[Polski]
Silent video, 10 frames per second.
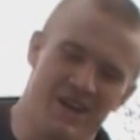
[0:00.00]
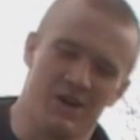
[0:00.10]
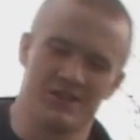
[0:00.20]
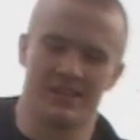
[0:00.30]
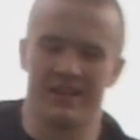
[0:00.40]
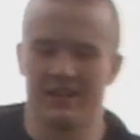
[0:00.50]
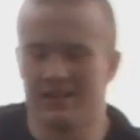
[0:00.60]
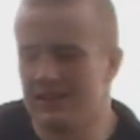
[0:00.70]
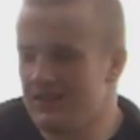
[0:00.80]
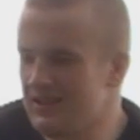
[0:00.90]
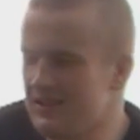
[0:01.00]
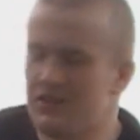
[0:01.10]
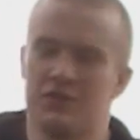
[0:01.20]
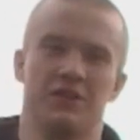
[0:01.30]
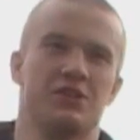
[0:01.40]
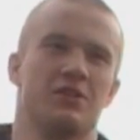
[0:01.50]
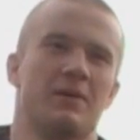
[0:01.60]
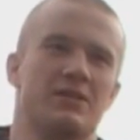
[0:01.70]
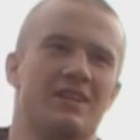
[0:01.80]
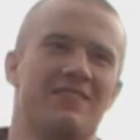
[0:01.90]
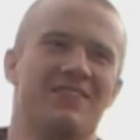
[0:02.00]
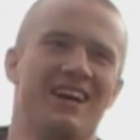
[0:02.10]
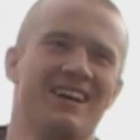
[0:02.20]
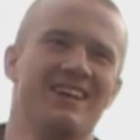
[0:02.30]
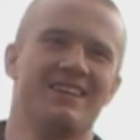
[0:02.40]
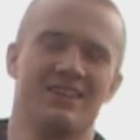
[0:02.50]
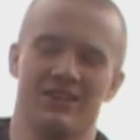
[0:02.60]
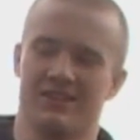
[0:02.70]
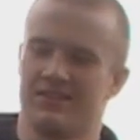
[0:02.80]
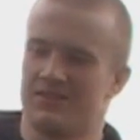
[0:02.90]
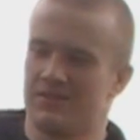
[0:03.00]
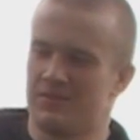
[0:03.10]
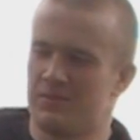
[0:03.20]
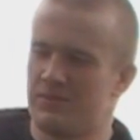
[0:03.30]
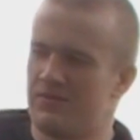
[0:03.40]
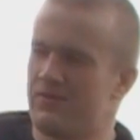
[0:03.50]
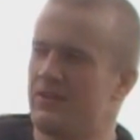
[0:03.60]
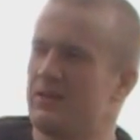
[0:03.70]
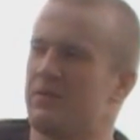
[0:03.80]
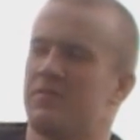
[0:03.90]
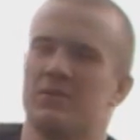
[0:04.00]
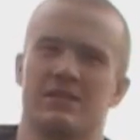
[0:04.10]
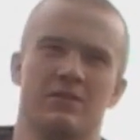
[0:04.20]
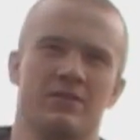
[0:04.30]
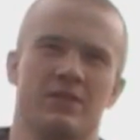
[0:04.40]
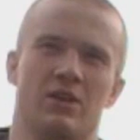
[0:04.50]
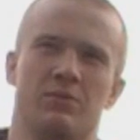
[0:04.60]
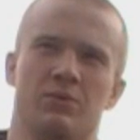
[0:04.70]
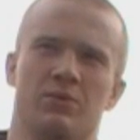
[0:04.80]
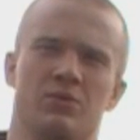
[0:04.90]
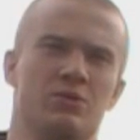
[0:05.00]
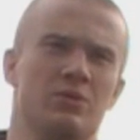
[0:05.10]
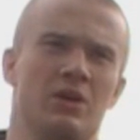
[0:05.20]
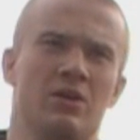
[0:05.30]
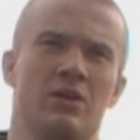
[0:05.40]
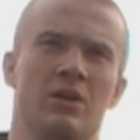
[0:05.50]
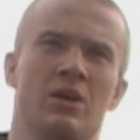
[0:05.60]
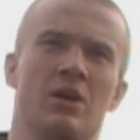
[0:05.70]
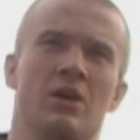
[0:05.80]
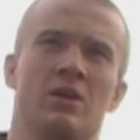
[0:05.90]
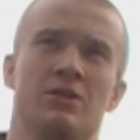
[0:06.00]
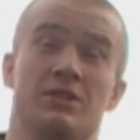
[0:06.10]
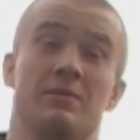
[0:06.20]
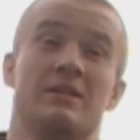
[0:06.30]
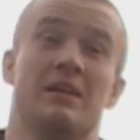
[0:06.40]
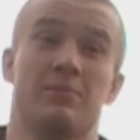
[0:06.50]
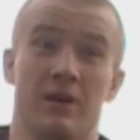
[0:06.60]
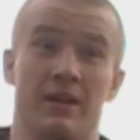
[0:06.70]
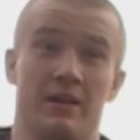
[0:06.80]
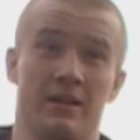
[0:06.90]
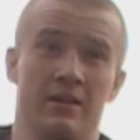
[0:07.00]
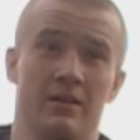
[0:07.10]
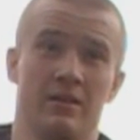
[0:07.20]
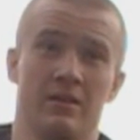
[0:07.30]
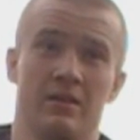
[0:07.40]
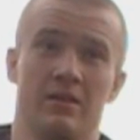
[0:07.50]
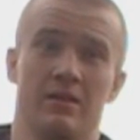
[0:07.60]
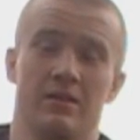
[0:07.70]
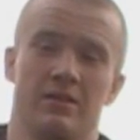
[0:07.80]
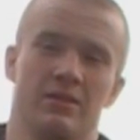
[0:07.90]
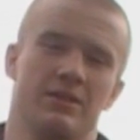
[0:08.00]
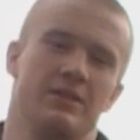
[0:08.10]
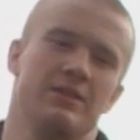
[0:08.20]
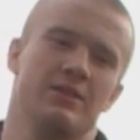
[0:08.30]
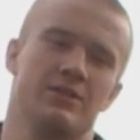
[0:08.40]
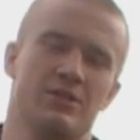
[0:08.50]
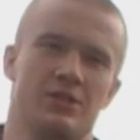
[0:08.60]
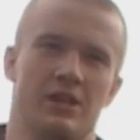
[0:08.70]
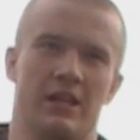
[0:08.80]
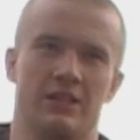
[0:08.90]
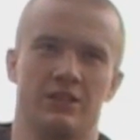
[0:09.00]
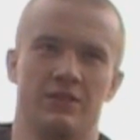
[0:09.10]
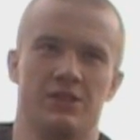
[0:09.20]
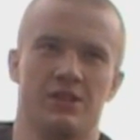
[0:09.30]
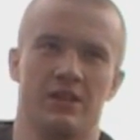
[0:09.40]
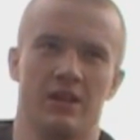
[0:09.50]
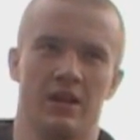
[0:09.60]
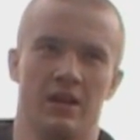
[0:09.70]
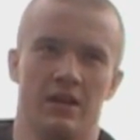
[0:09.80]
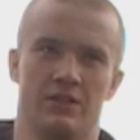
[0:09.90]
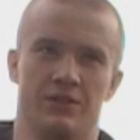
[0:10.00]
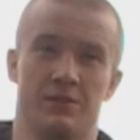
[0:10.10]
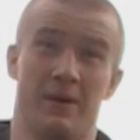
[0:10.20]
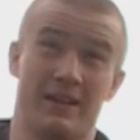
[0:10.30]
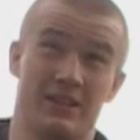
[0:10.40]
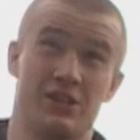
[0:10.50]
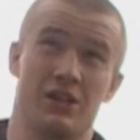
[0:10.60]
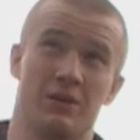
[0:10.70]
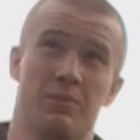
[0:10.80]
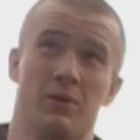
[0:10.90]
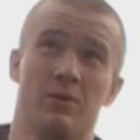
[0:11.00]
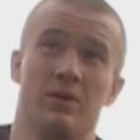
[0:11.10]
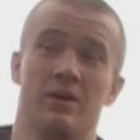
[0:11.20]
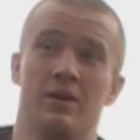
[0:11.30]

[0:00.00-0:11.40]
Oskar y, ćwiczy od bardzo dawna. chyba w podstawówce robił judo, 7 lat capoeiry. No i od 3 lat ćwiczy, ćwiczy partę 3,5.